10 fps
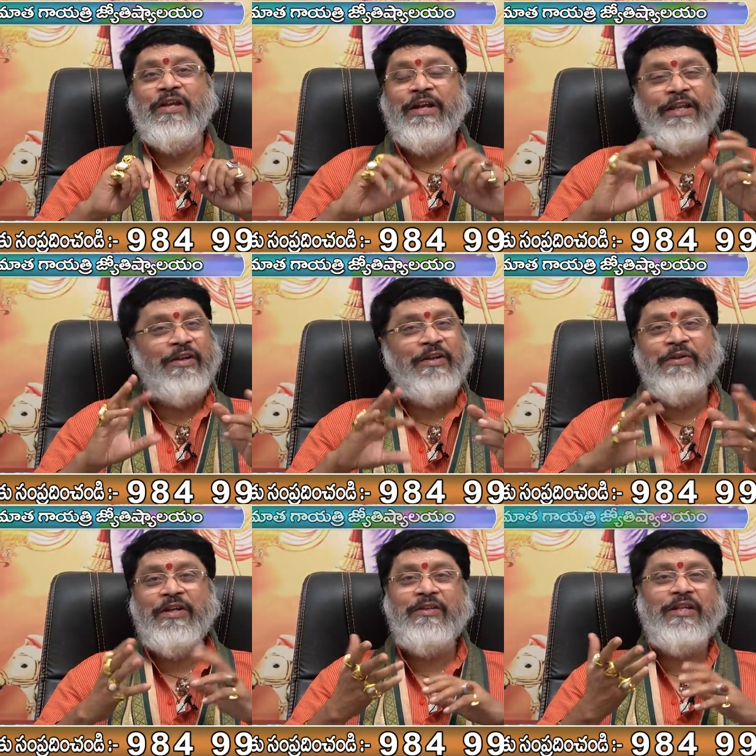అంటే ఈ
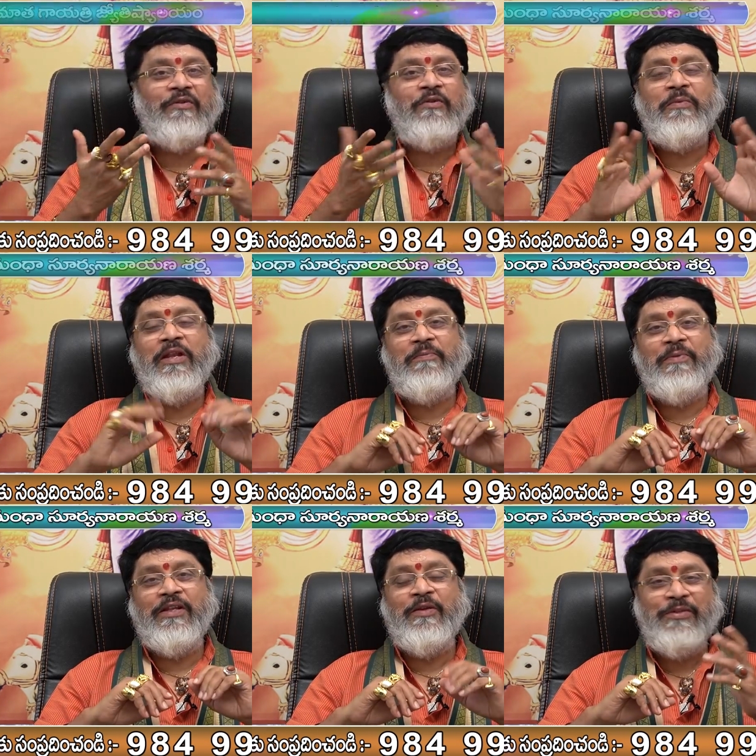రెండుకి వెళ్తే అరవై రూపాయలు
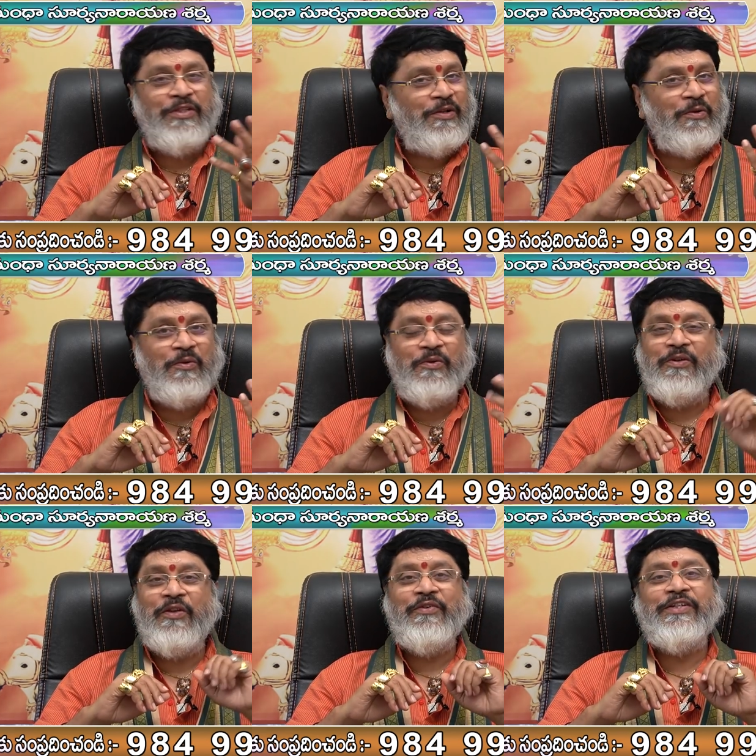అయిపోయాయి ఈ మధ్య ఎక్కడో
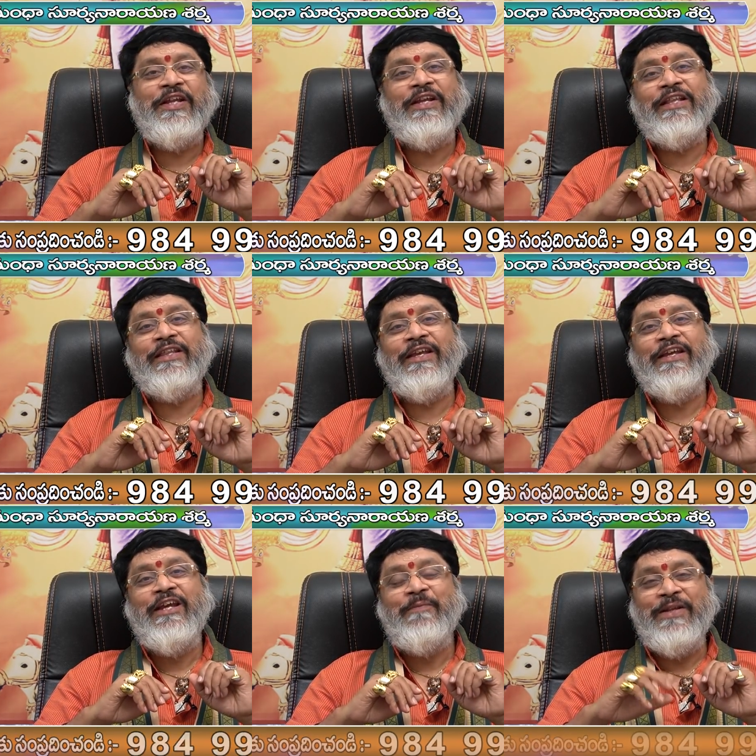టిఫిన్ చేయడానికి వెళ్తే
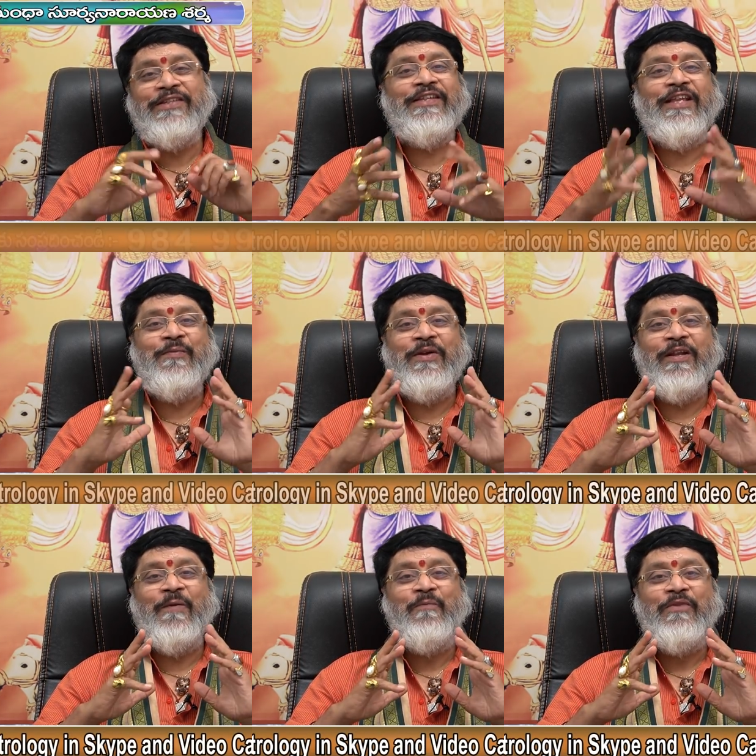పరిస్థితి అది మాట